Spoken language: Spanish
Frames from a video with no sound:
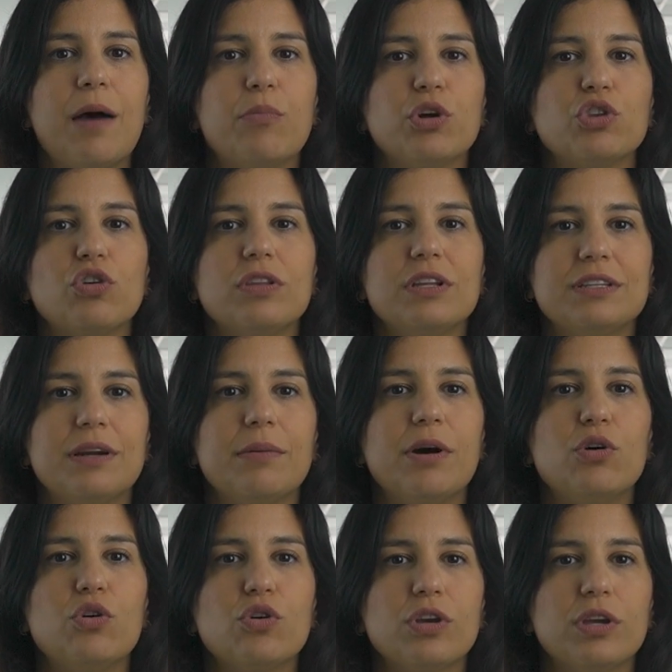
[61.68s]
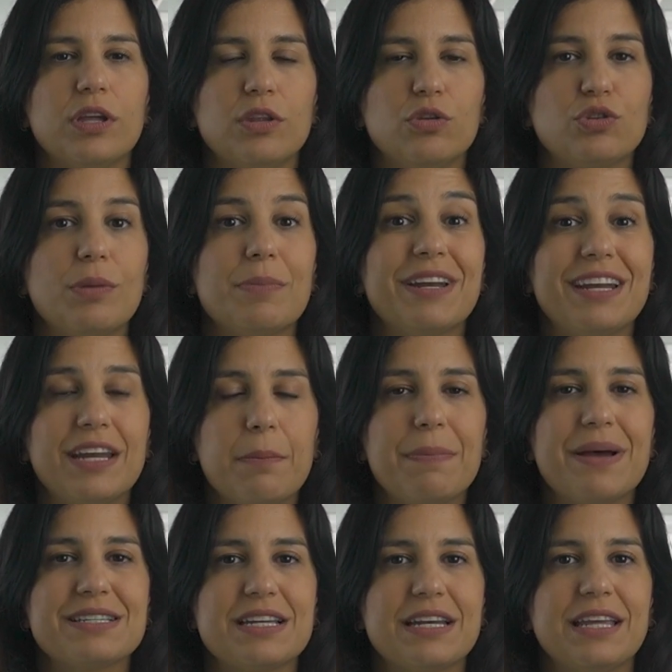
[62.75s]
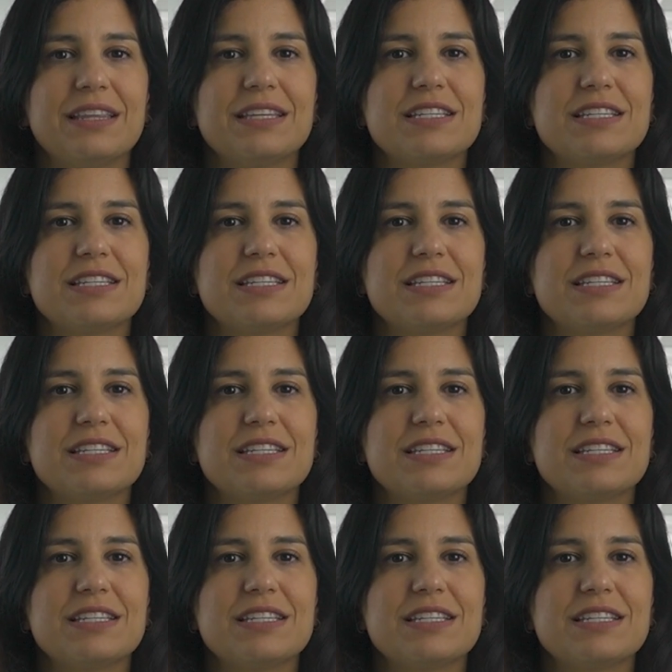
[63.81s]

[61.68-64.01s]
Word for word: a puestos de trabajo que de otra manera pasarían